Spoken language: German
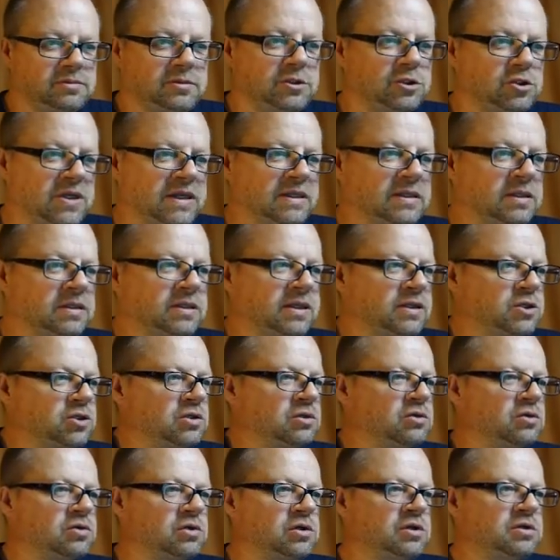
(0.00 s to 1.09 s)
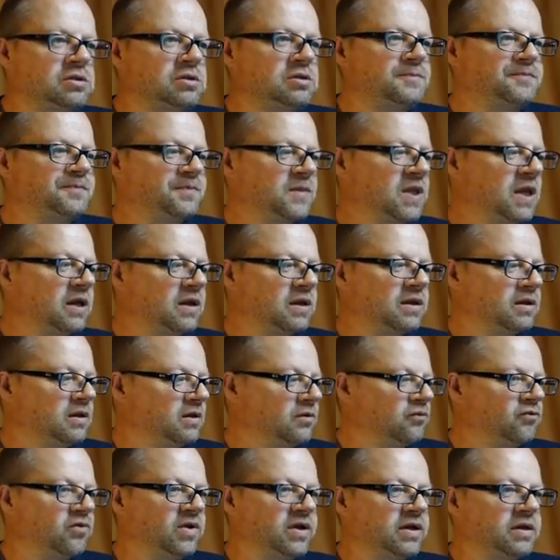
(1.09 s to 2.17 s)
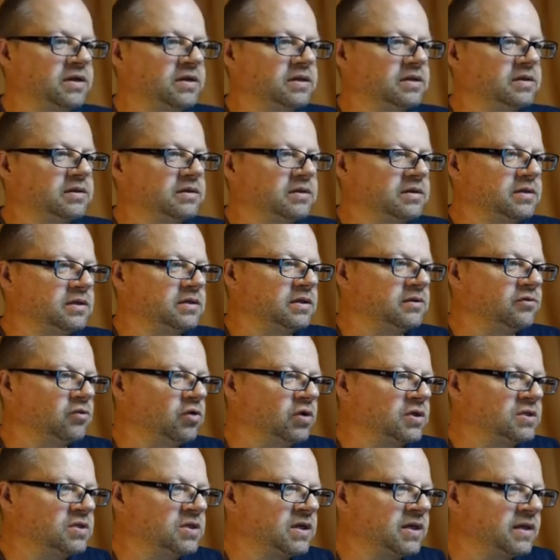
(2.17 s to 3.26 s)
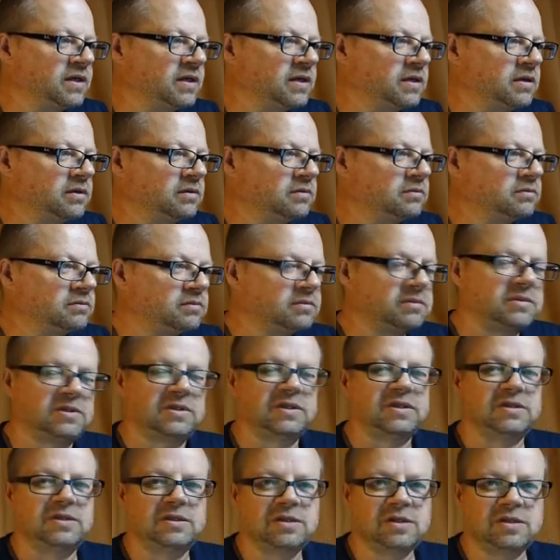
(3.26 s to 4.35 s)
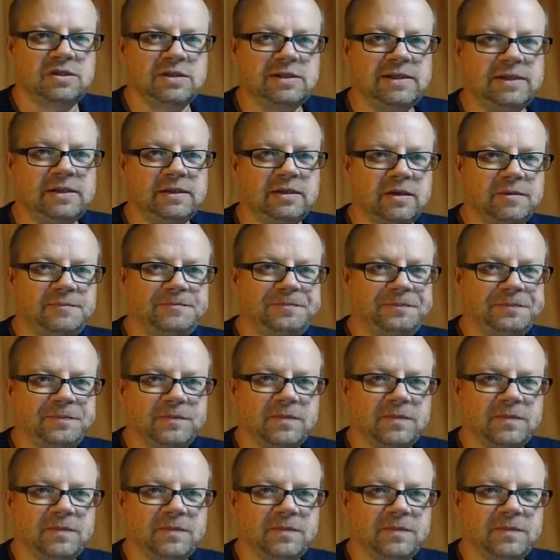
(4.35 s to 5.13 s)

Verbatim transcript: die Standardeinstellung lässt, weil ich weiß ja eh, das ist ein Zylinder.